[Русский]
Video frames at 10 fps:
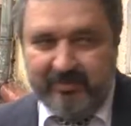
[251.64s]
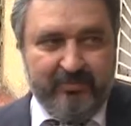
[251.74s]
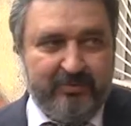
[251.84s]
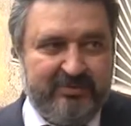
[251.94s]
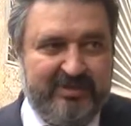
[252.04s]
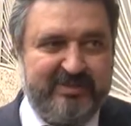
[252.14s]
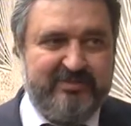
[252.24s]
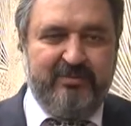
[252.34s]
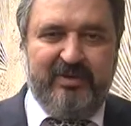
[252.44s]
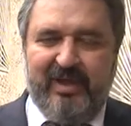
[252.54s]
Вот,
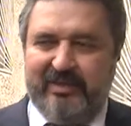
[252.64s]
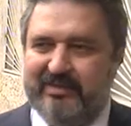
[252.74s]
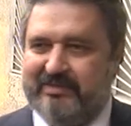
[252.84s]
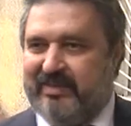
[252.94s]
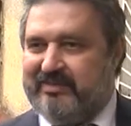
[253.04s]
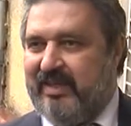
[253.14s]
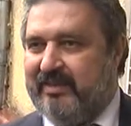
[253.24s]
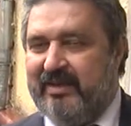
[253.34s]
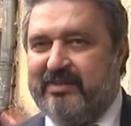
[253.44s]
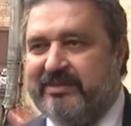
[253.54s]
действовали они из
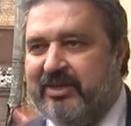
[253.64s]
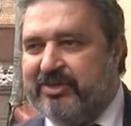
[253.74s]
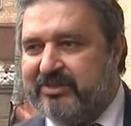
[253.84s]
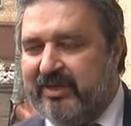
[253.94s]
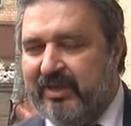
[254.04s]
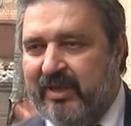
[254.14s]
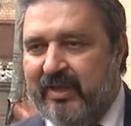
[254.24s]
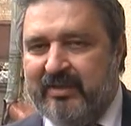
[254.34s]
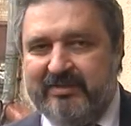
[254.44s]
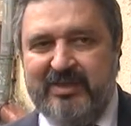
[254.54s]
националистических
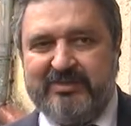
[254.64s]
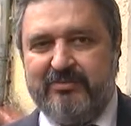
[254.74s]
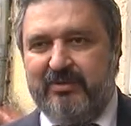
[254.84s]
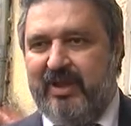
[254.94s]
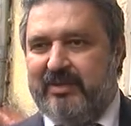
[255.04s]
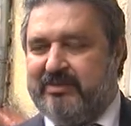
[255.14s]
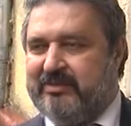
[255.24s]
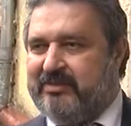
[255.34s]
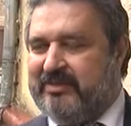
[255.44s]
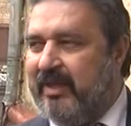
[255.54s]
Действовали они
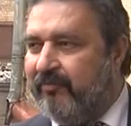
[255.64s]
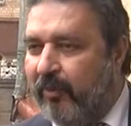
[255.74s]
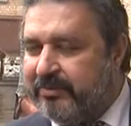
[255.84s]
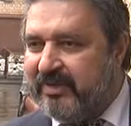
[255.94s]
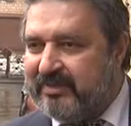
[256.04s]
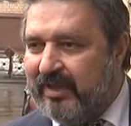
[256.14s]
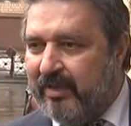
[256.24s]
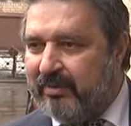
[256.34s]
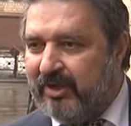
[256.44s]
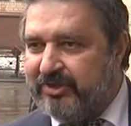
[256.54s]
из ксенофобских
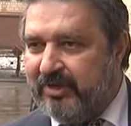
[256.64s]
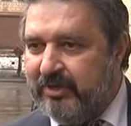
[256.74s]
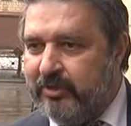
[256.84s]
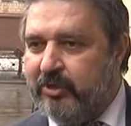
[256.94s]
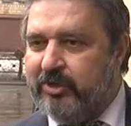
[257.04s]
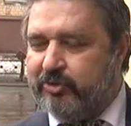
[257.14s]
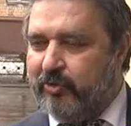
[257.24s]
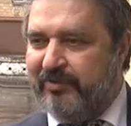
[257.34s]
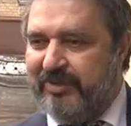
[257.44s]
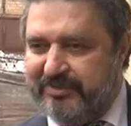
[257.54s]
соображений, из
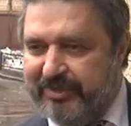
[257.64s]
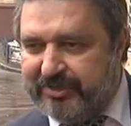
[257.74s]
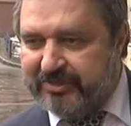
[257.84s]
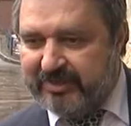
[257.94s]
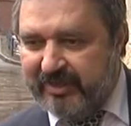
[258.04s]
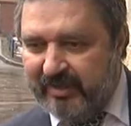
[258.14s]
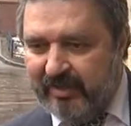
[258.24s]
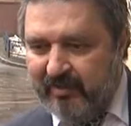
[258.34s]
шовинистических.